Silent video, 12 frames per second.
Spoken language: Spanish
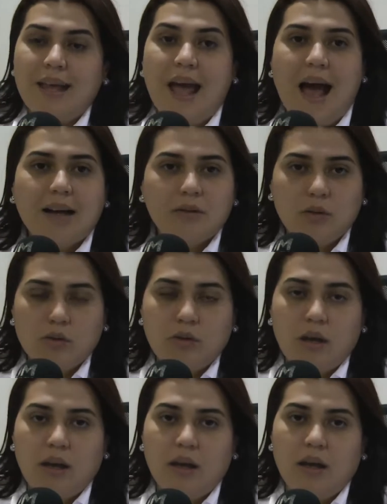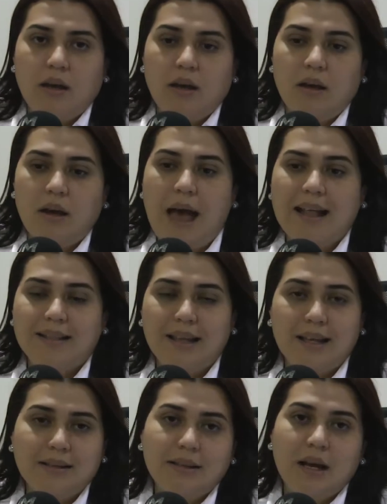actos que
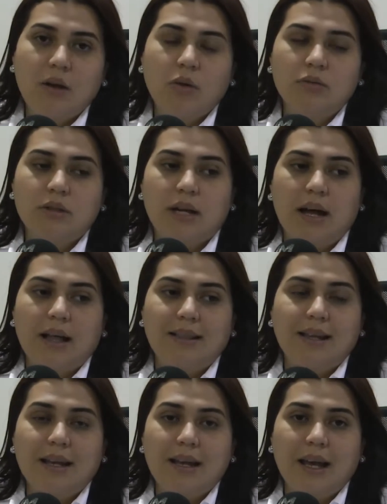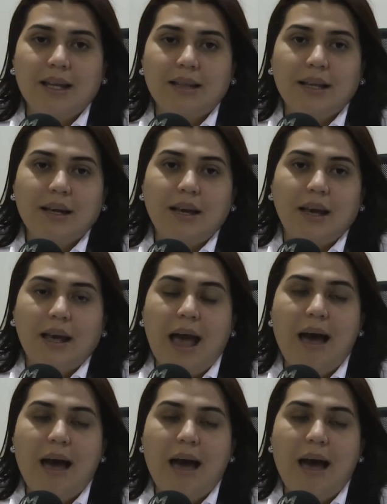atentan contra dirigentes que